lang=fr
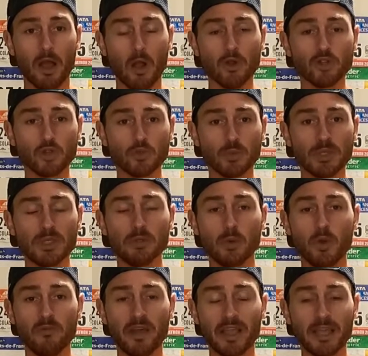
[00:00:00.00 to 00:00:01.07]
Aujourd'hui,
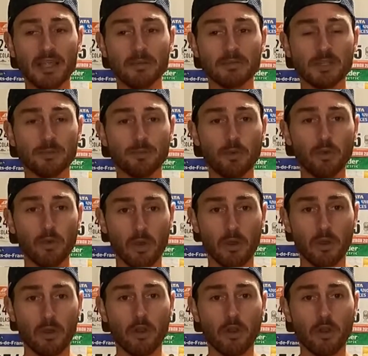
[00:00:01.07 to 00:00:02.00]
donc on va regarder un petit peu